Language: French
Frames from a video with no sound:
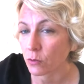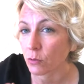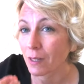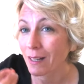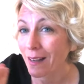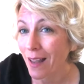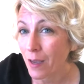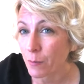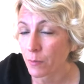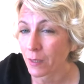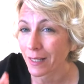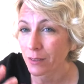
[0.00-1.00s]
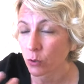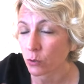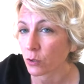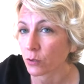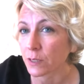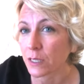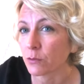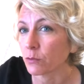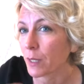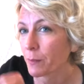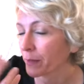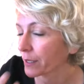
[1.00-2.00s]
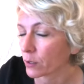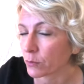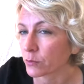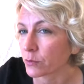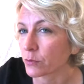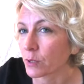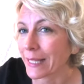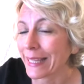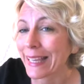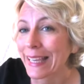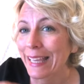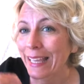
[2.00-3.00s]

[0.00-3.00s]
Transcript: donc l'âme, l'être authentique, vous l'appelez comme vous voulez,